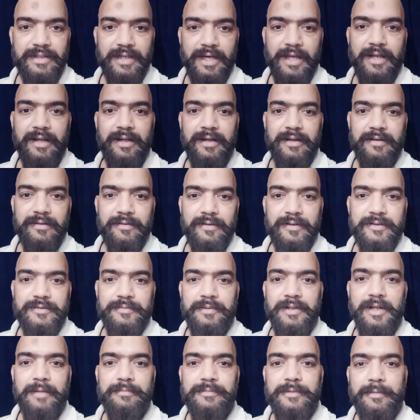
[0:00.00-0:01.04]
जा रहे हैं तो इट्स
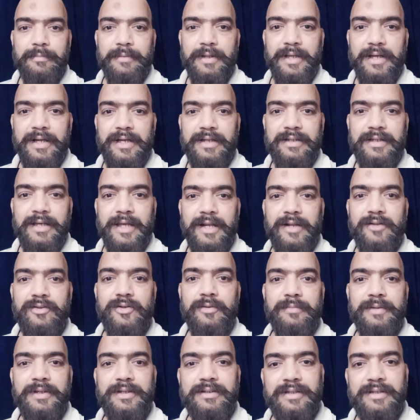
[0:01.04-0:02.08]
मीन आप जब लेके जा रहे हैं
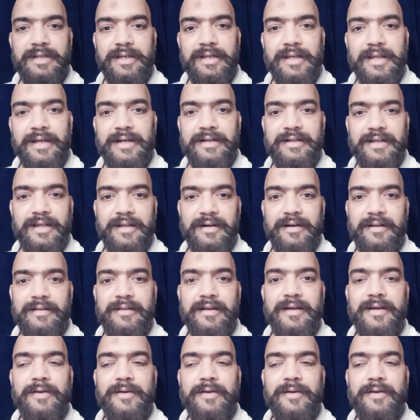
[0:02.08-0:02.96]
तब ये इसलिए लेके जा रहे हैं ना